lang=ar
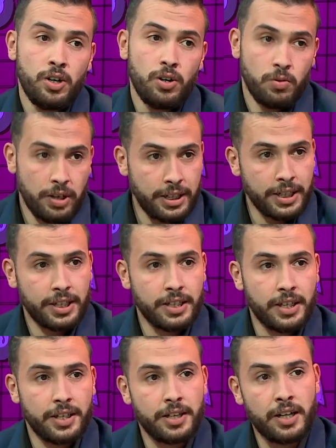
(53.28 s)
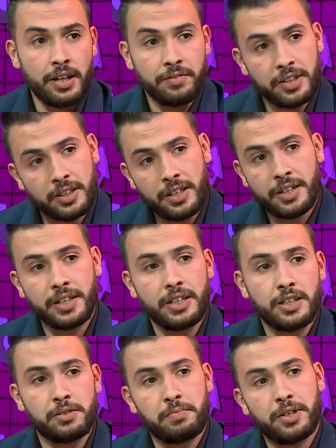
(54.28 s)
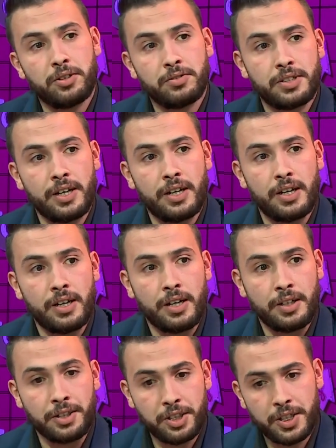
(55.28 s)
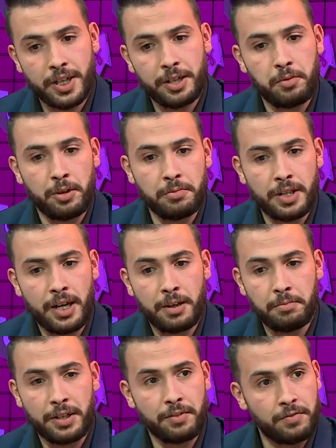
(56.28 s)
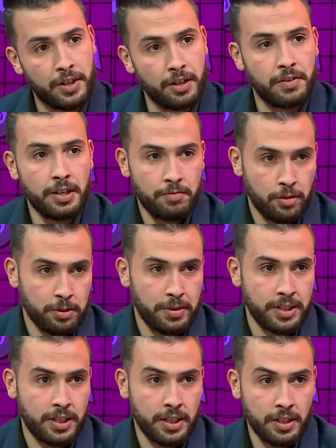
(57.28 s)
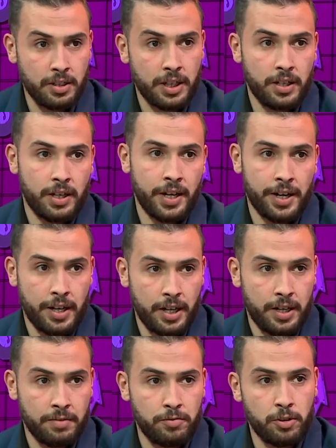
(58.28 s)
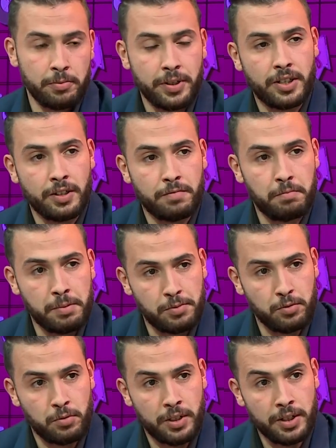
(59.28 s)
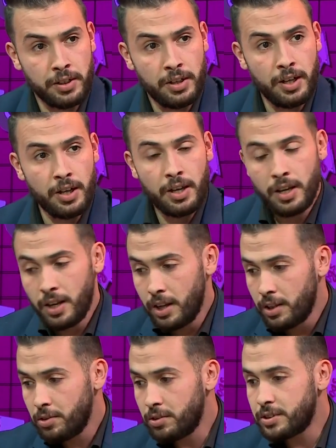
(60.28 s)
هو اللي قدانا فيك تانيك ليكسبيريونس تاع نجاري محمد امين في, في الانفورماتيك قرا انفورماتيك في باب زوار دونك